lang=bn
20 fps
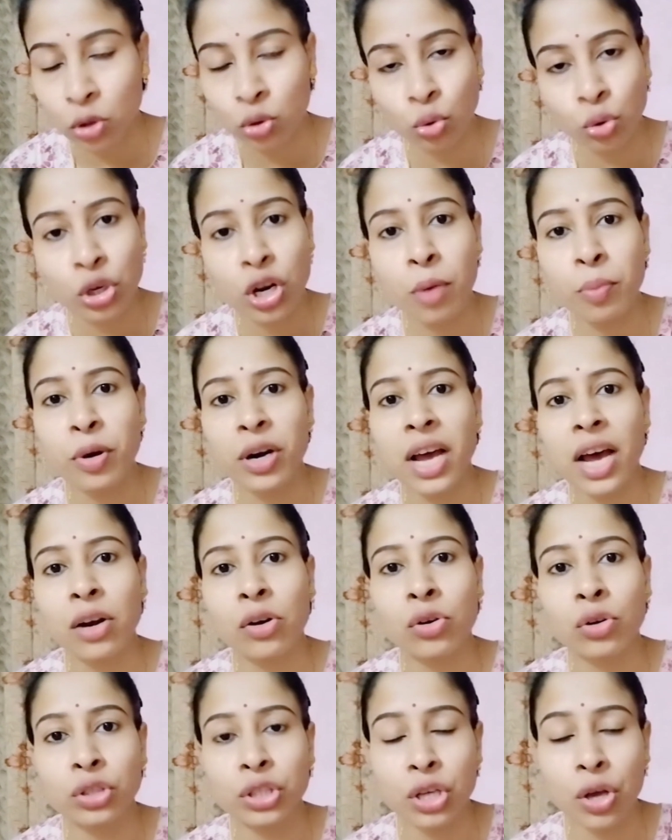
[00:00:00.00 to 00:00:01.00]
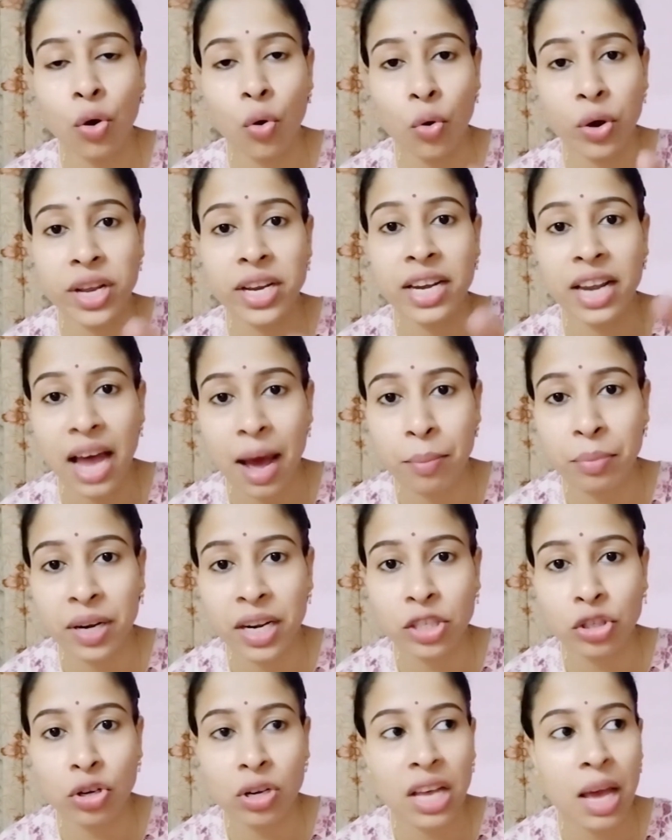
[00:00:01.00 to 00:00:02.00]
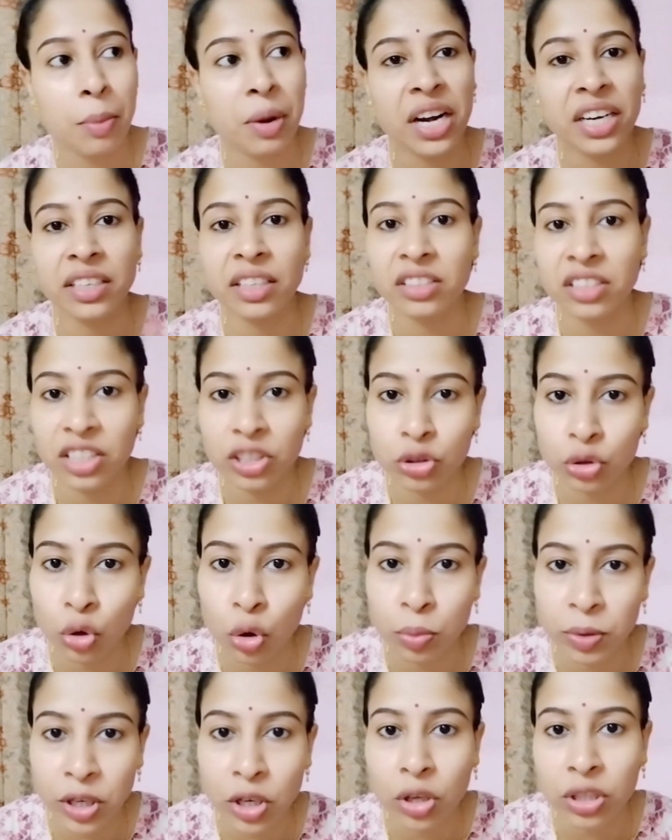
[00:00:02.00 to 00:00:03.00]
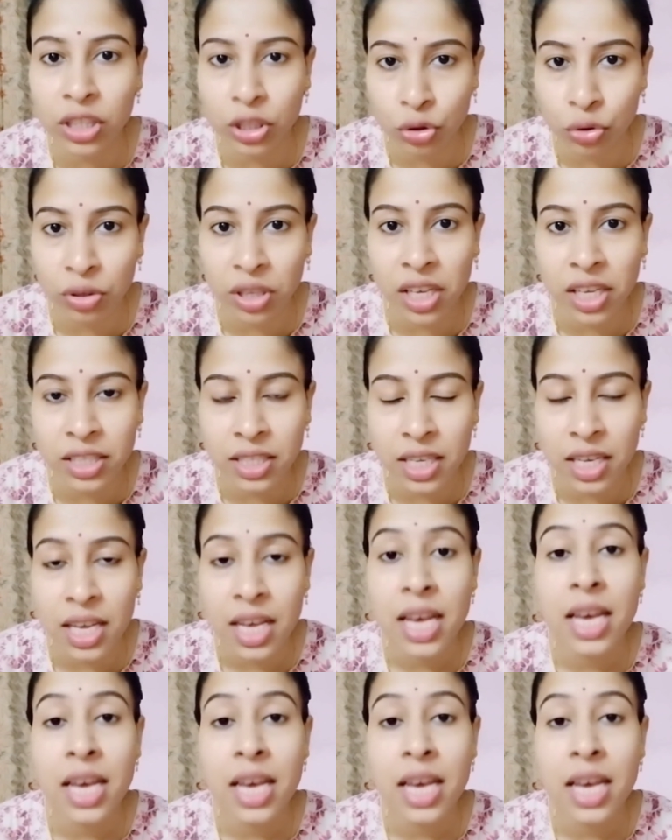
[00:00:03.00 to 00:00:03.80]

দুই নম্বর কারণ হচ্ছে ওই নামটার সঙ্গে আমার একটা তিক্ত অভিজ্ঞতা জড়িয়ে আছে